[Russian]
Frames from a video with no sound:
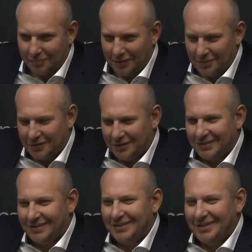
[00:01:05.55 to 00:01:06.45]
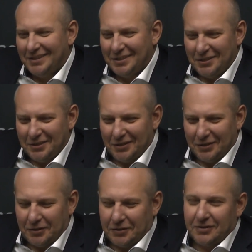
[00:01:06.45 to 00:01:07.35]
Но
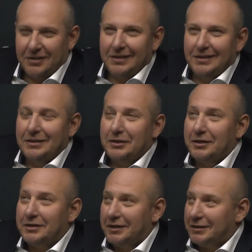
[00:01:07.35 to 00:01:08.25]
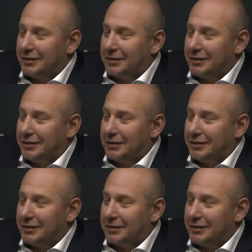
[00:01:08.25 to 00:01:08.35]
ну, мы же а, должны сгустить краски.